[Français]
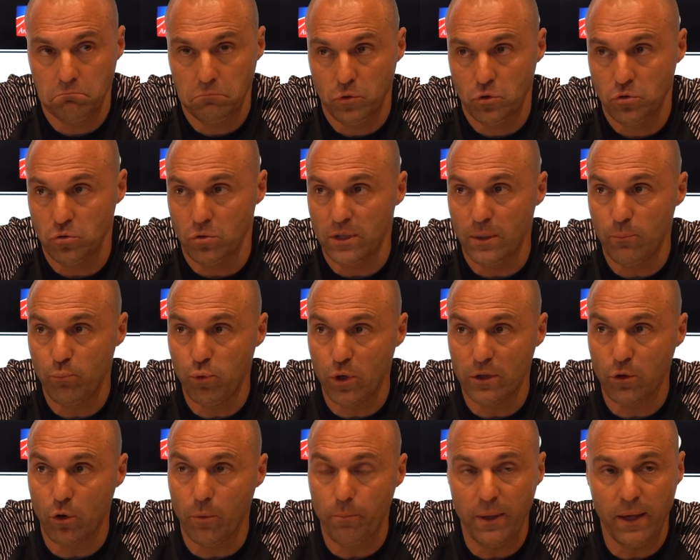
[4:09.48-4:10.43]
sont des points
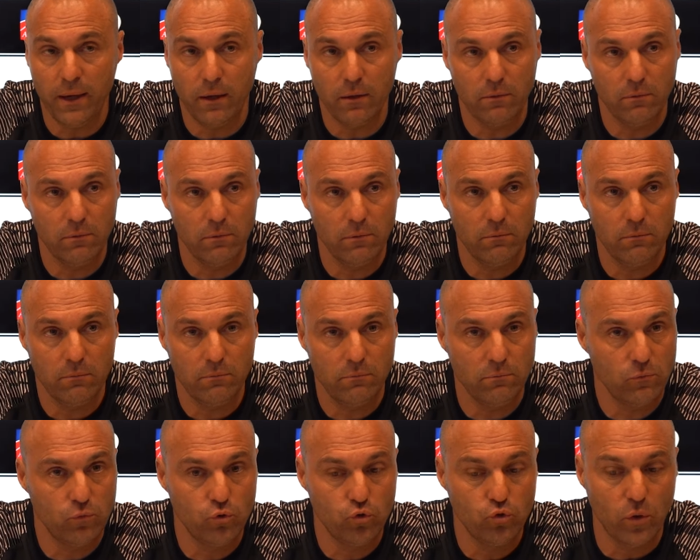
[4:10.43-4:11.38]
de repère.
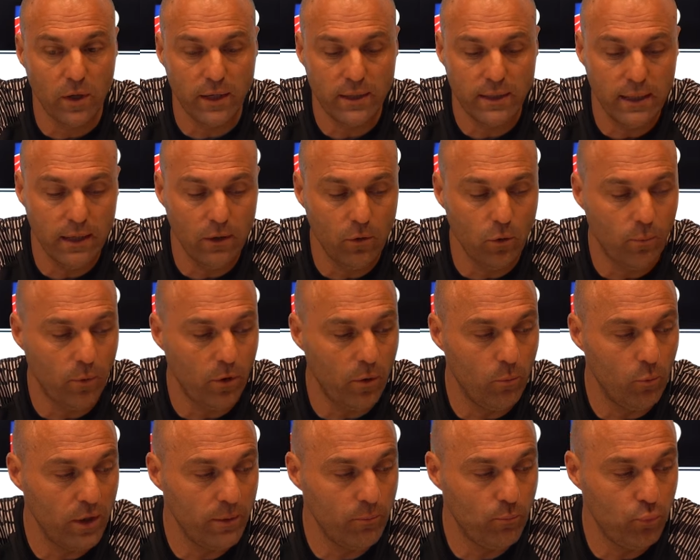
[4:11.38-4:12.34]
Toujours est-il qu'on prend
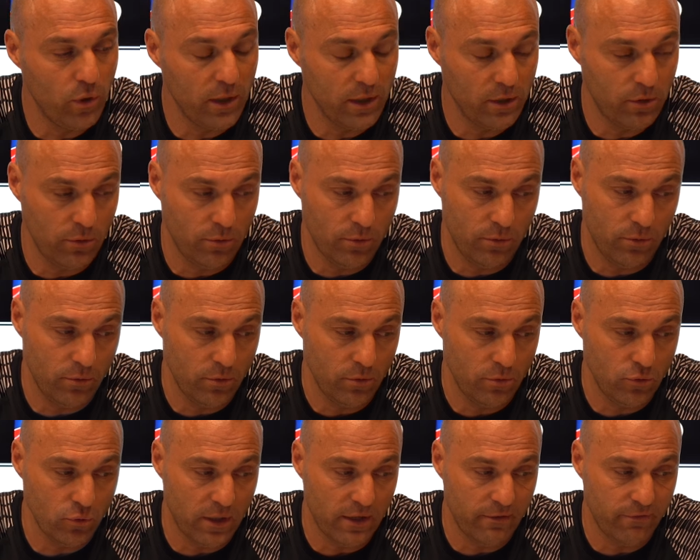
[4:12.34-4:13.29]
moins de points que
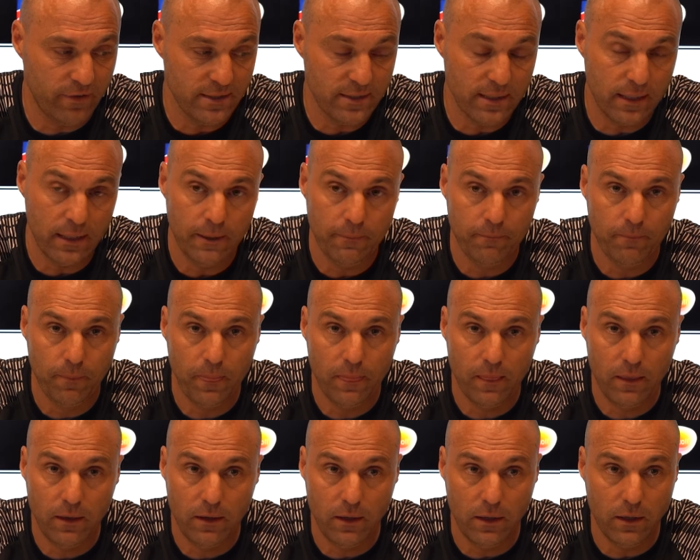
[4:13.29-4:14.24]
sur la phase aller
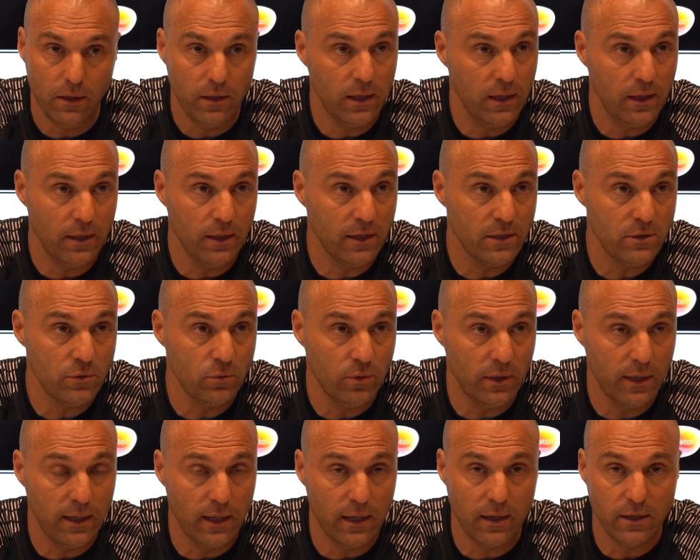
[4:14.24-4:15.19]
et qu'il y a une raison.
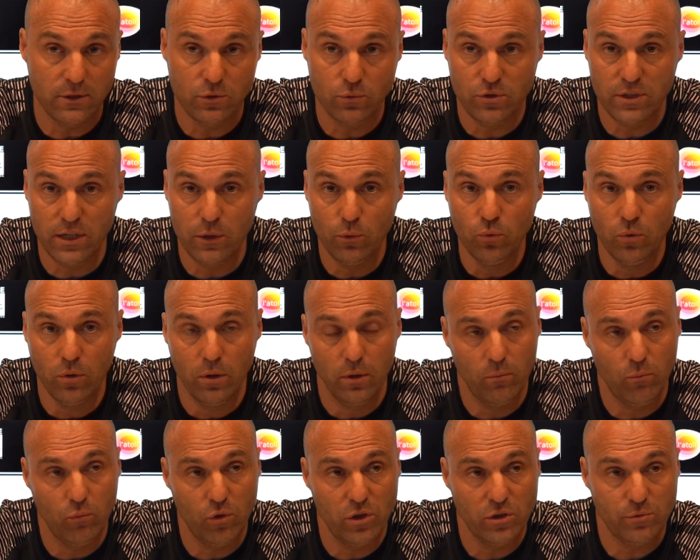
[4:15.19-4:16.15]
Et la raison, c'est nous.
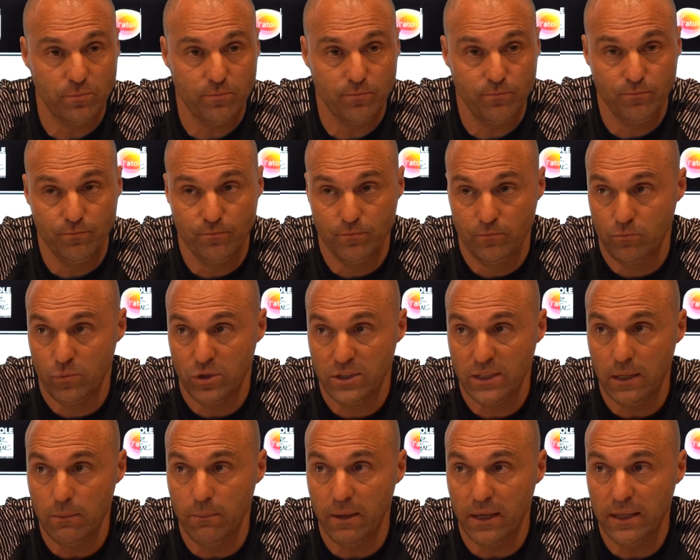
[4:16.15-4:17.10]
Moi, moi
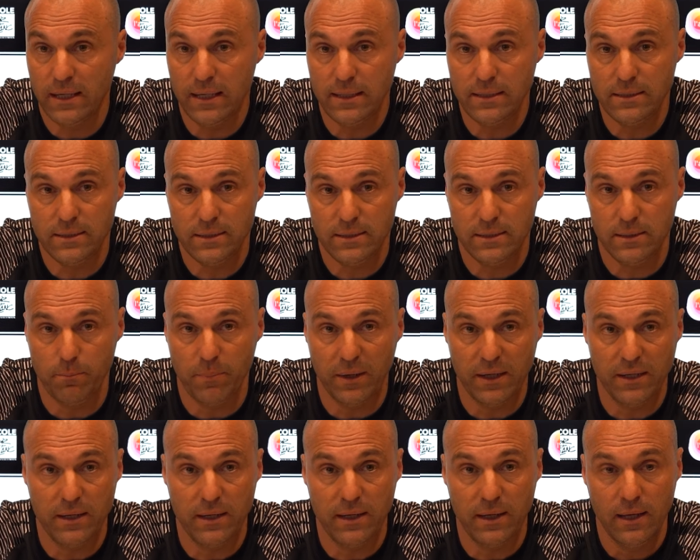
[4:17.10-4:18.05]
ce qui m'inquiète, ce
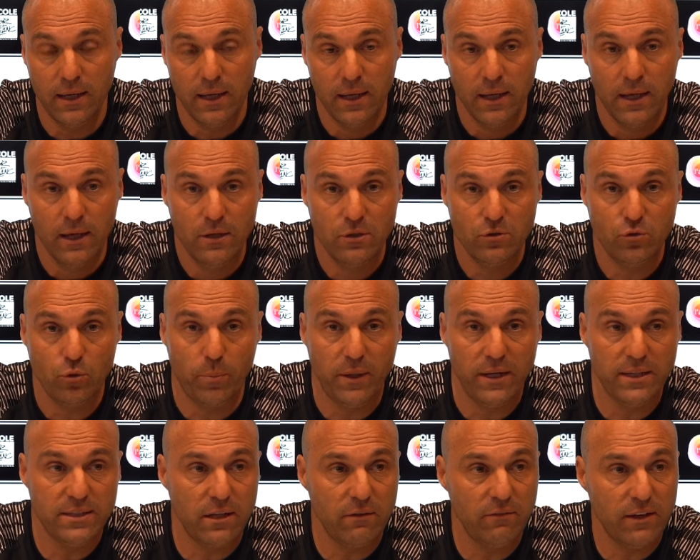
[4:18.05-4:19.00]
ne sont pas
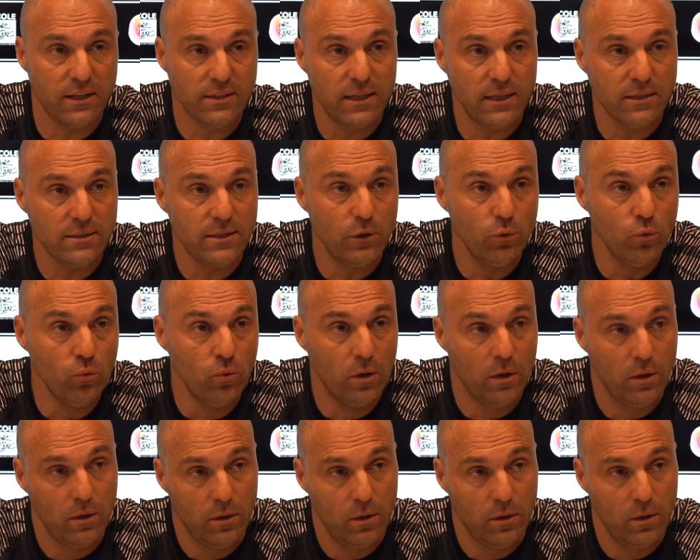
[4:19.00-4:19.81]
les adversaires, c'est nous